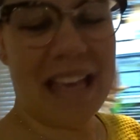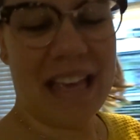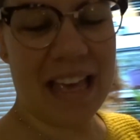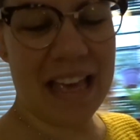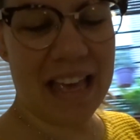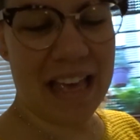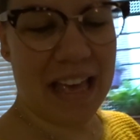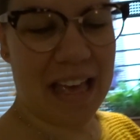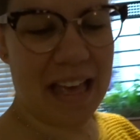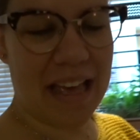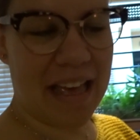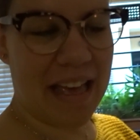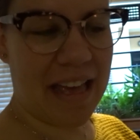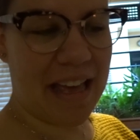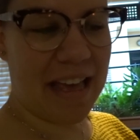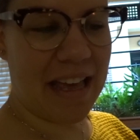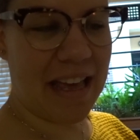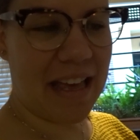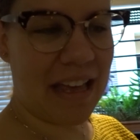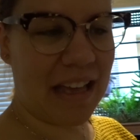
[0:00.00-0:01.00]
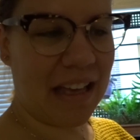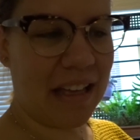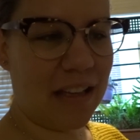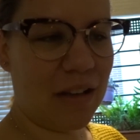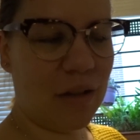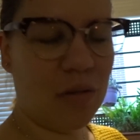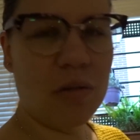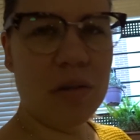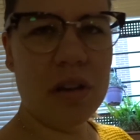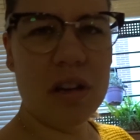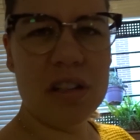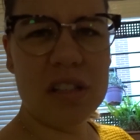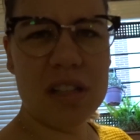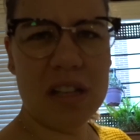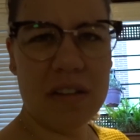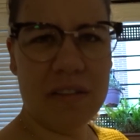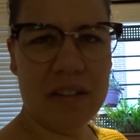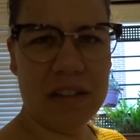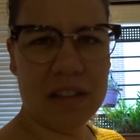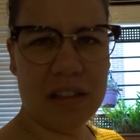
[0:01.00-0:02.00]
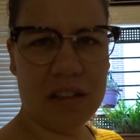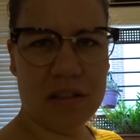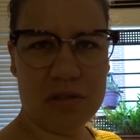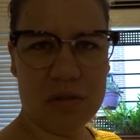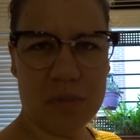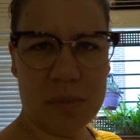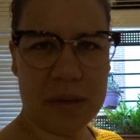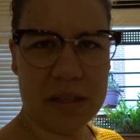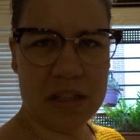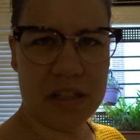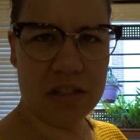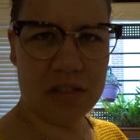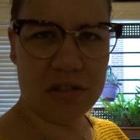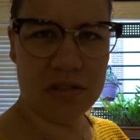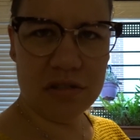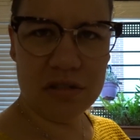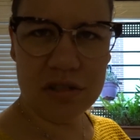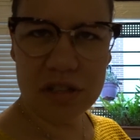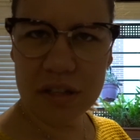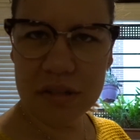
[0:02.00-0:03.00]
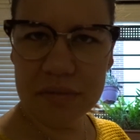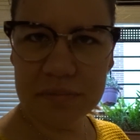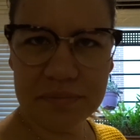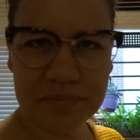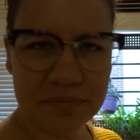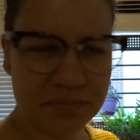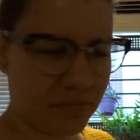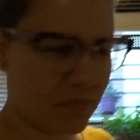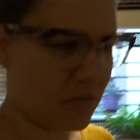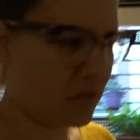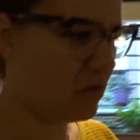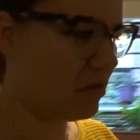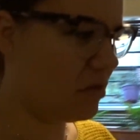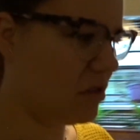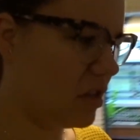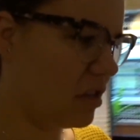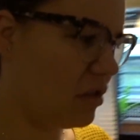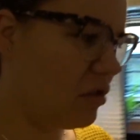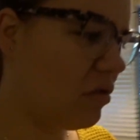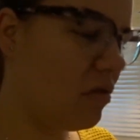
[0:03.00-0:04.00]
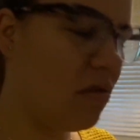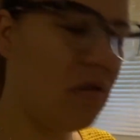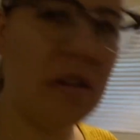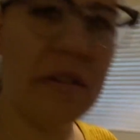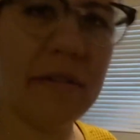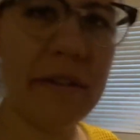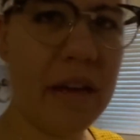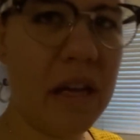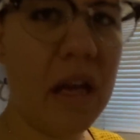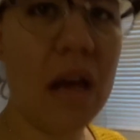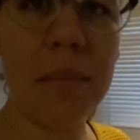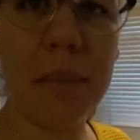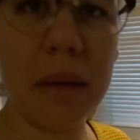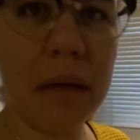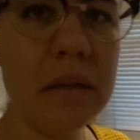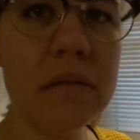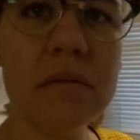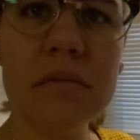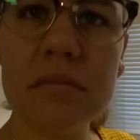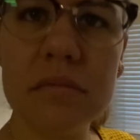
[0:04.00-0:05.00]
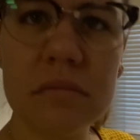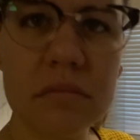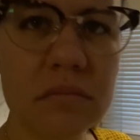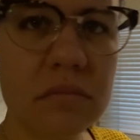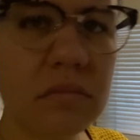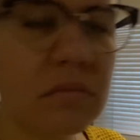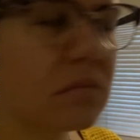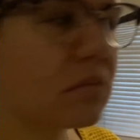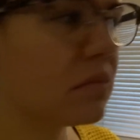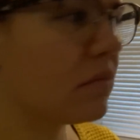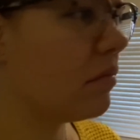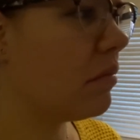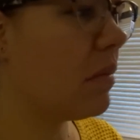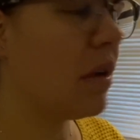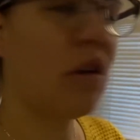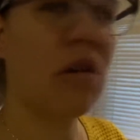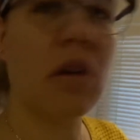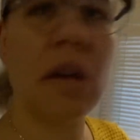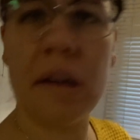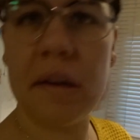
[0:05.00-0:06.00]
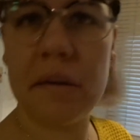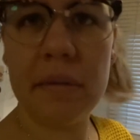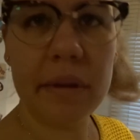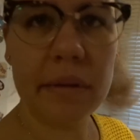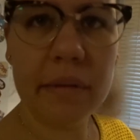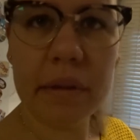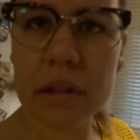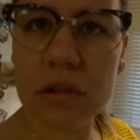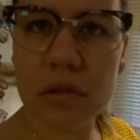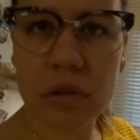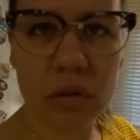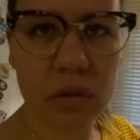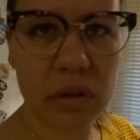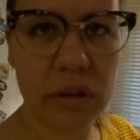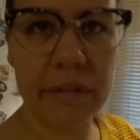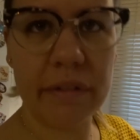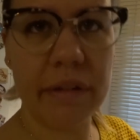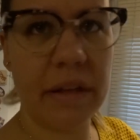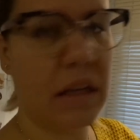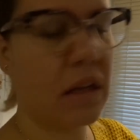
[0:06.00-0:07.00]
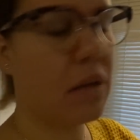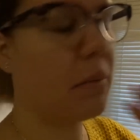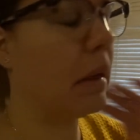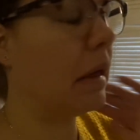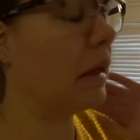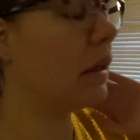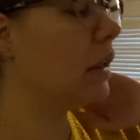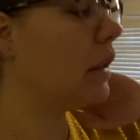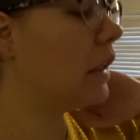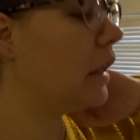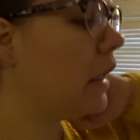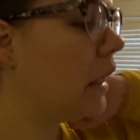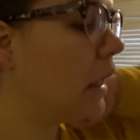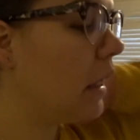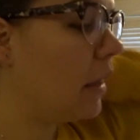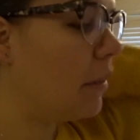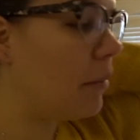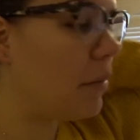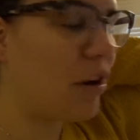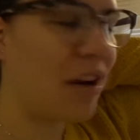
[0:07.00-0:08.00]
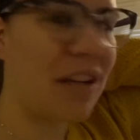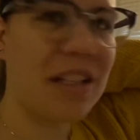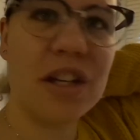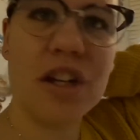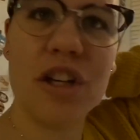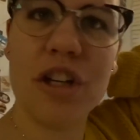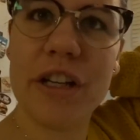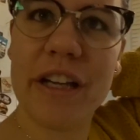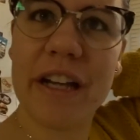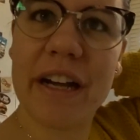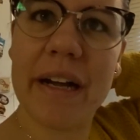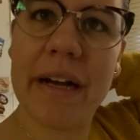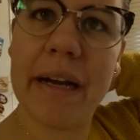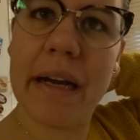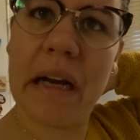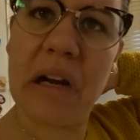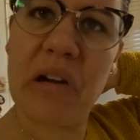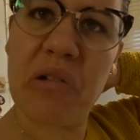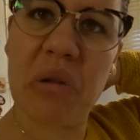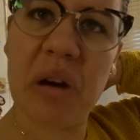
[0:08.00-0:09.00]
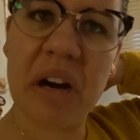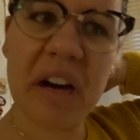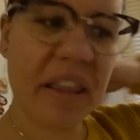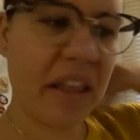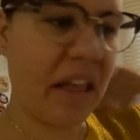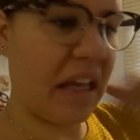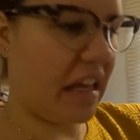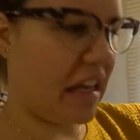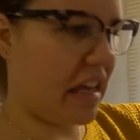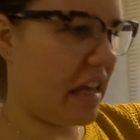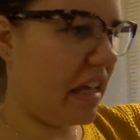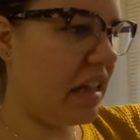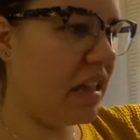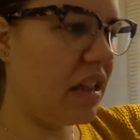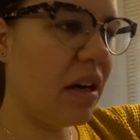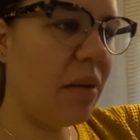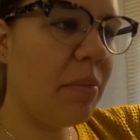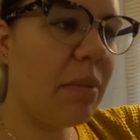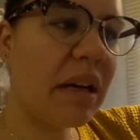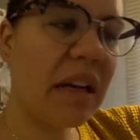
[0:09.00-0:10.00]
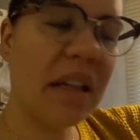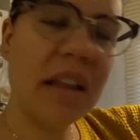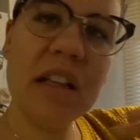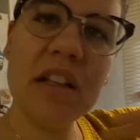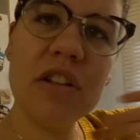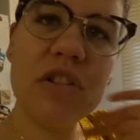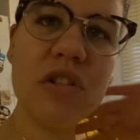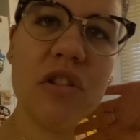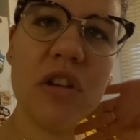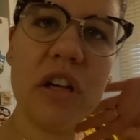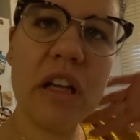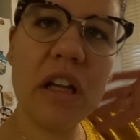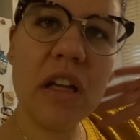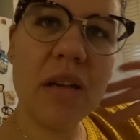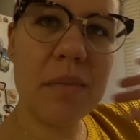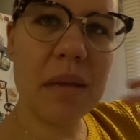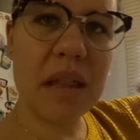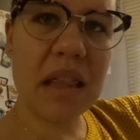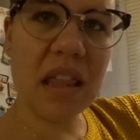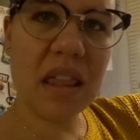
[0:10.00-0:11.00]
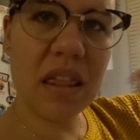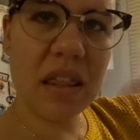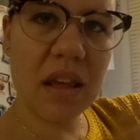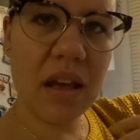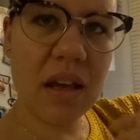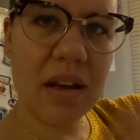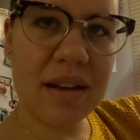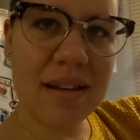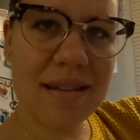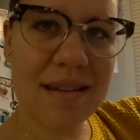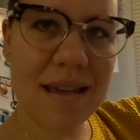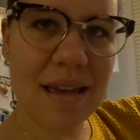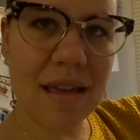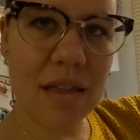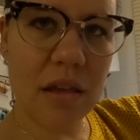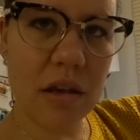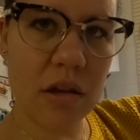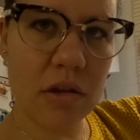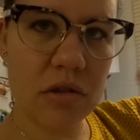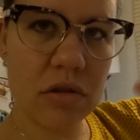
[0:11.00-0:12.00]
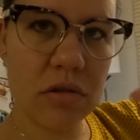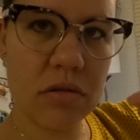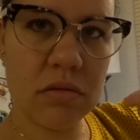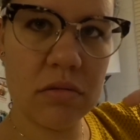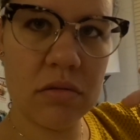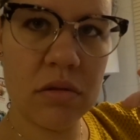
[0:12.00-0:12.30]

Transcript: Eh, Julio se ha levantado súper chinchoso, o sea, todo le venía mal, menos el Bibi, todo le venía mal. Pero ha sido llegar a la guardia, entra para adentro y ni me dice ni adiós.